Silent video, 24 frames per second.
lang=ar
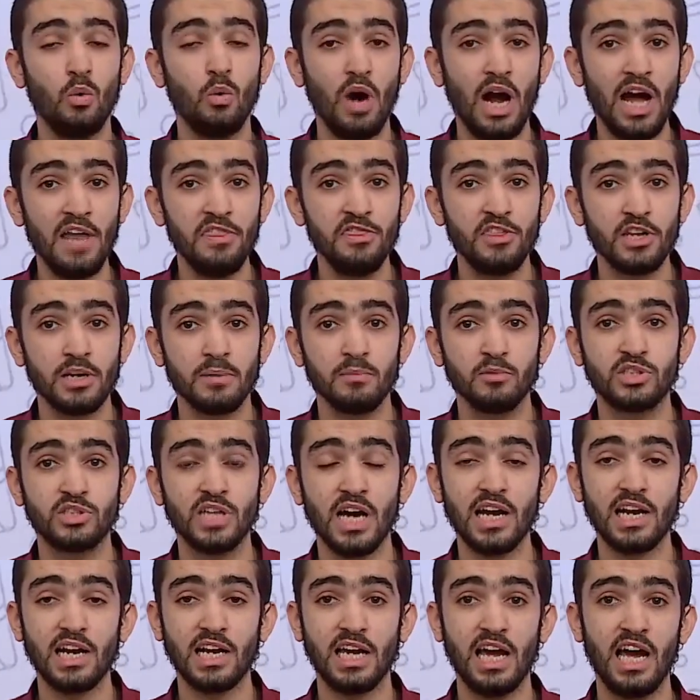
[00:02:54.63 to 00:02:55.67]
وحضر
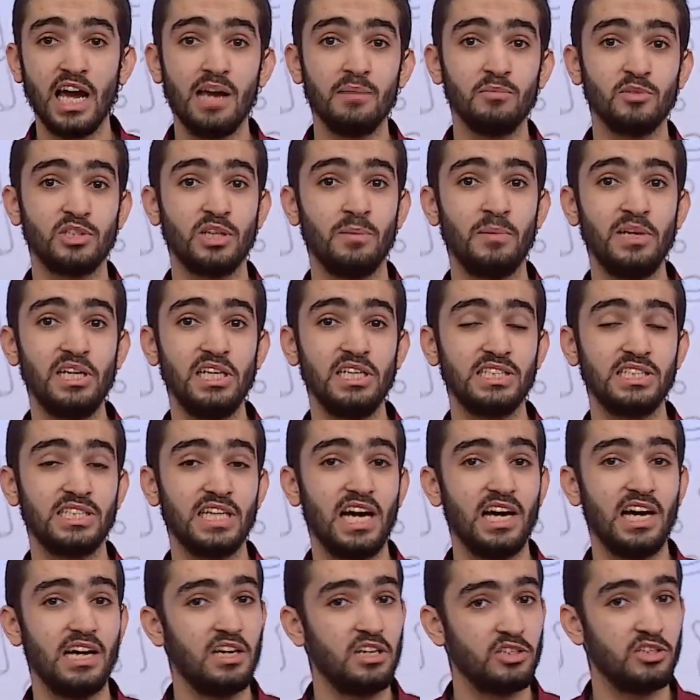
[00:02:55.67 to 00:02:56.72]
المشاركة
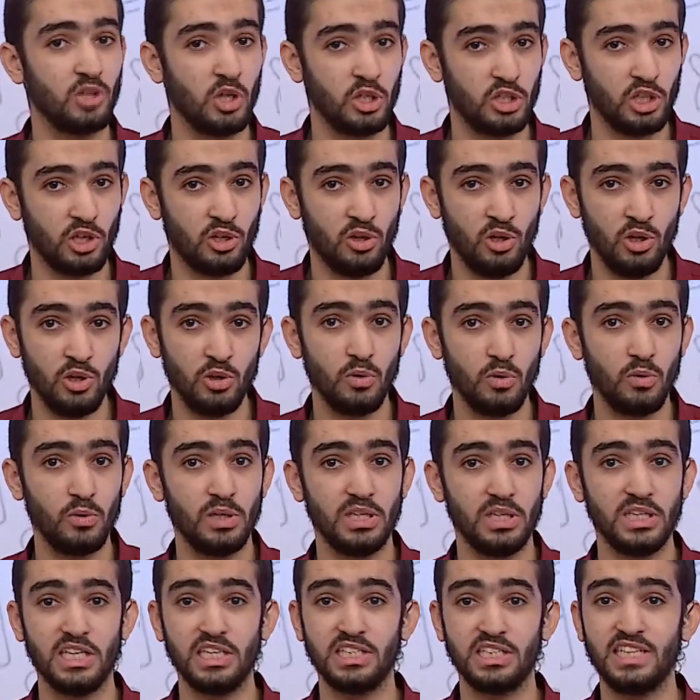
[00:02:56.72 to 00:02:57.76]
المتميزة صوتك
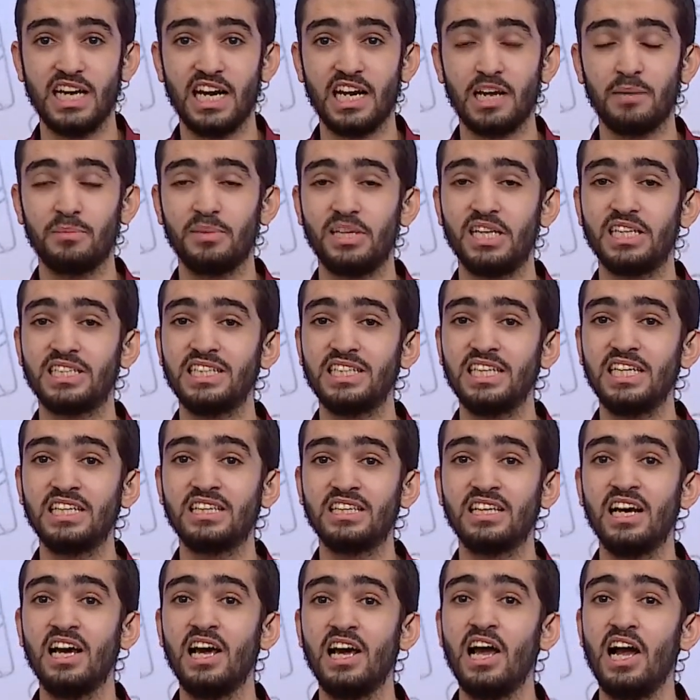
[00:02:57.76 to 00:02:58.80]
حلو آه، شارك
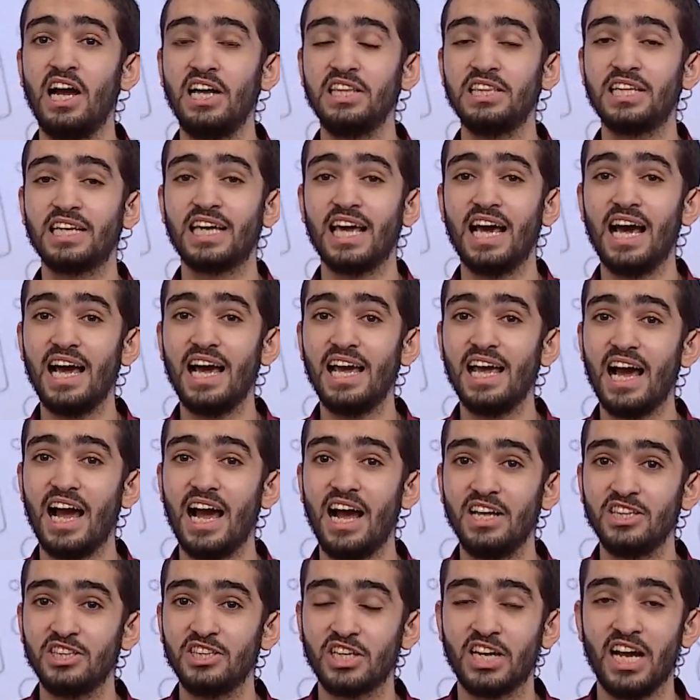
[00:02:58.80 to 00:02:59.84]
بنشيد عندك آية
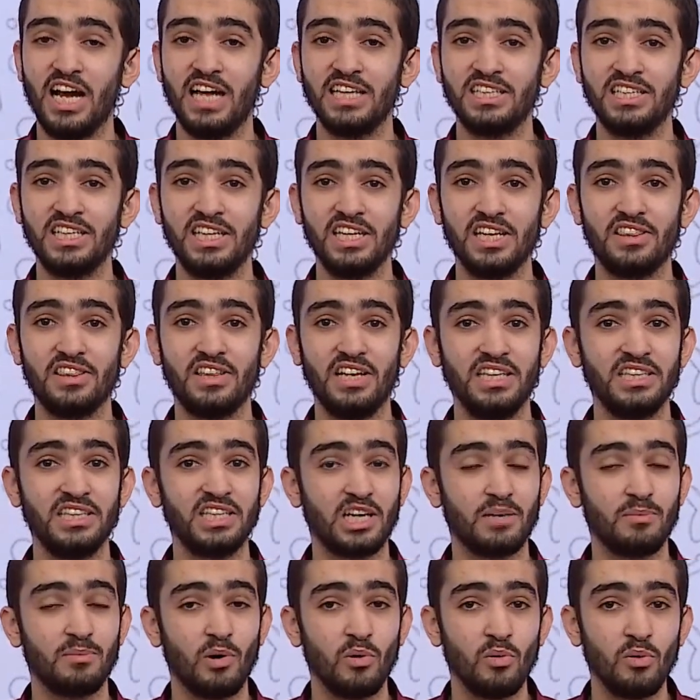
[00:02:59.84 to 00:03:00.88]
عندك حديث
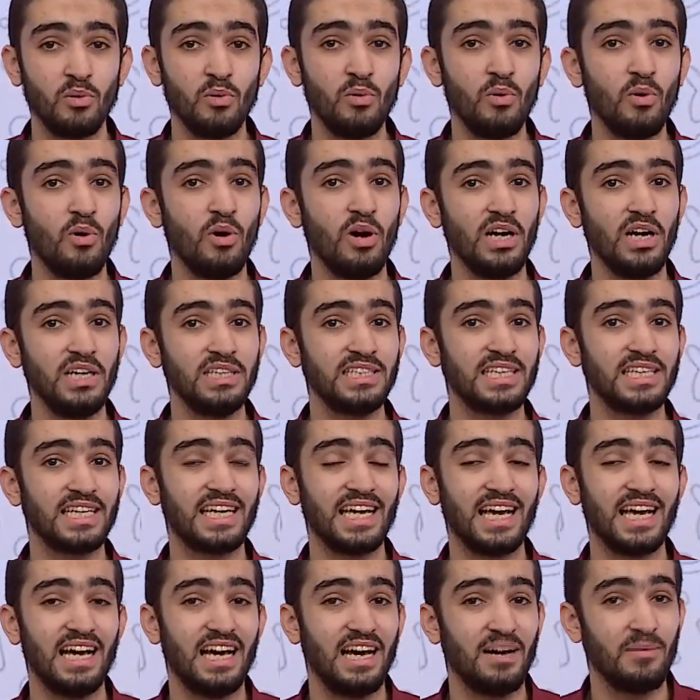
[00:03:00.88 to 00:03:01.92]
عندك موضوع
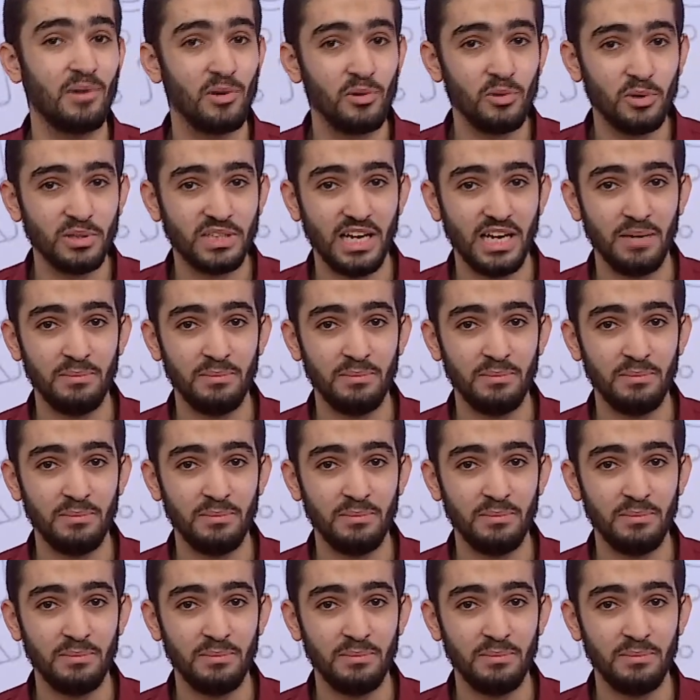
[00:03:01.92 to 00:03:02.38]
عندك آه، موضوع